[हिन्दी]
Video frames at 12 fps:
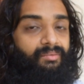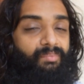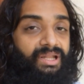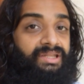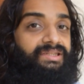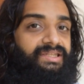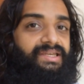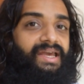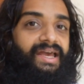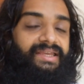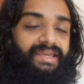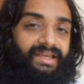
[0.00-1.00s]
बनती
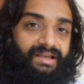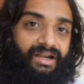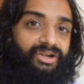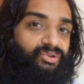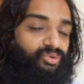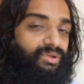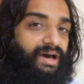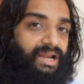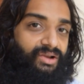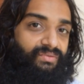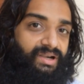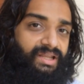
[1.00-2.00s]
है ये कंठ
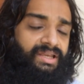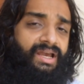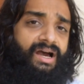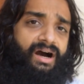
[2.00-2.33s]
सुधारक वटी